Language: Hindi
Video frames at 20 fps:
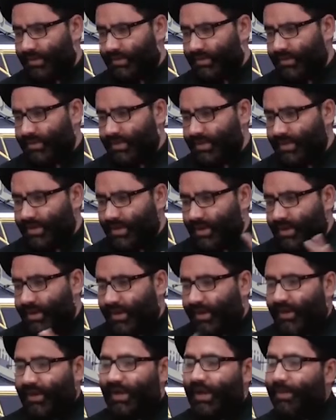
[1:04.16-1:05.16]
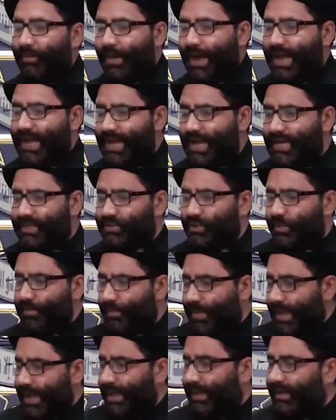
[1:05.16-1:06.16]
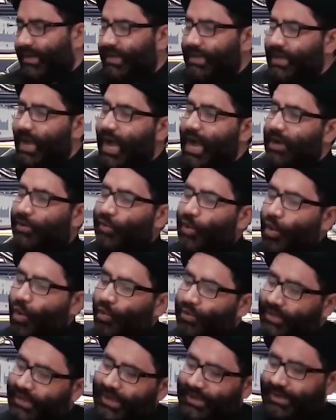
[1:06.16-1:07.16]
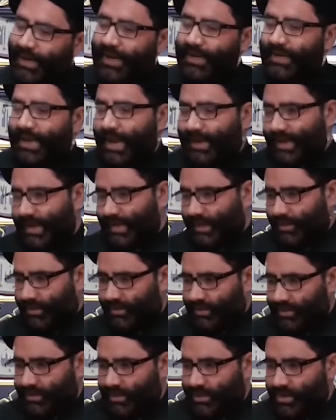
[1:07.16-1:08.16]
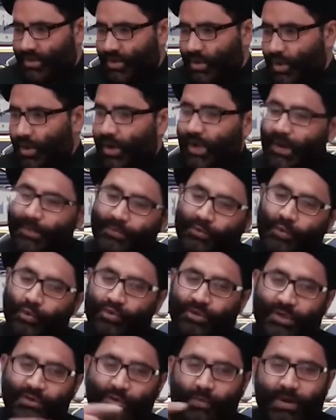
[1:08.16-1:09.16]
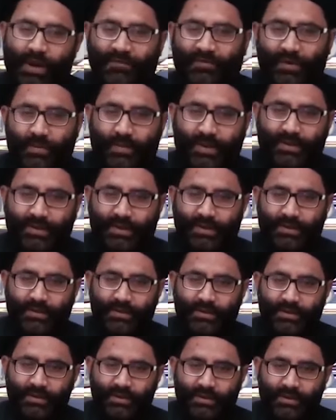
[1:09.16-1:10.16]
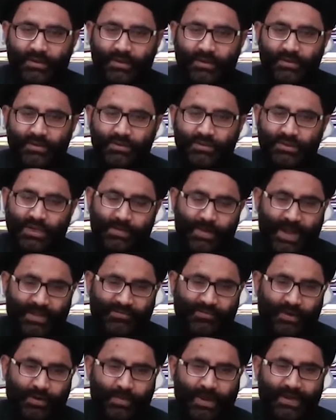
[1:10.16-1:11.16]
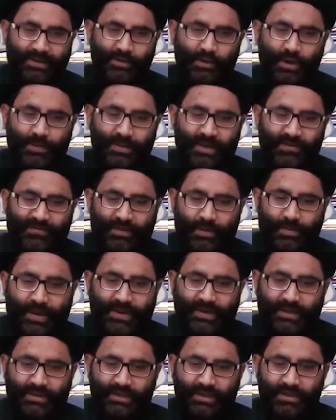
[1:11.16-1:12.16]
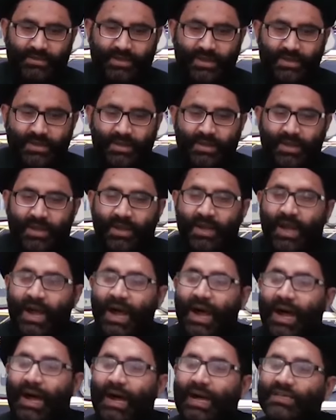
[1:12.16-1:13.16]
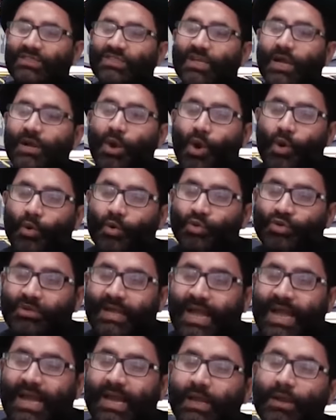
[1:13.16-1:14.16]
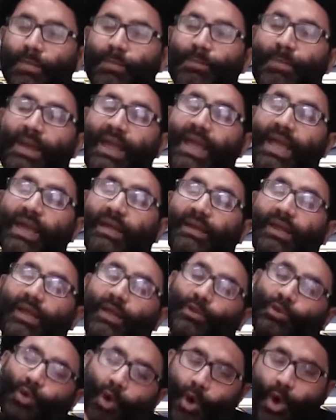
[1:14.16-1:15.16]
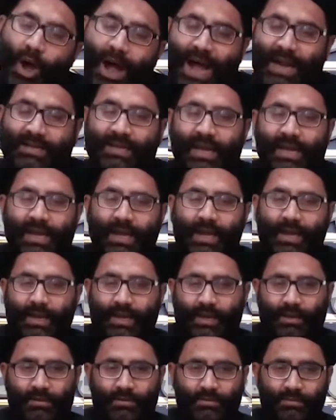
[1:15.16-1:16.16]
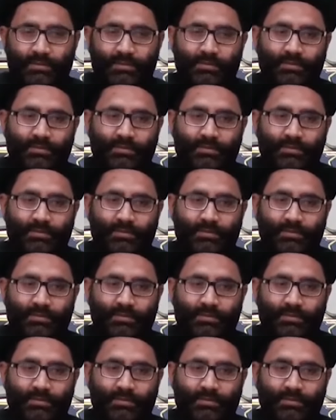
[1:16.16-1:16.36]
मैं नमाज मेरी आंखों की ठंडक है और अब दूसरा जुमला फरमाइए समात फरमाए जो नबी ने फरमाई हदीस हसन हुसैन मेरी दो आंखें हैं